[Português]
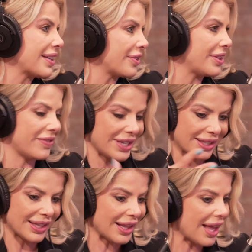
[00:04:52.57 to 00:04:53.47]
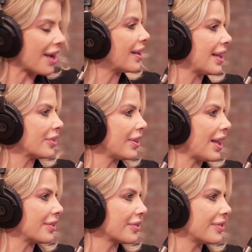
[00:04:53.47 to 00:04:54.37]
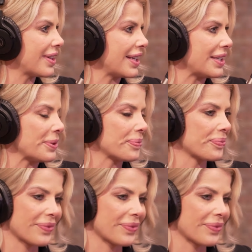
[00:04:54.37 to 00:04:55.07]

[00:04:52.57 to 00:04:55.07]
Que eu deveria estar lá, lado a lado com ele.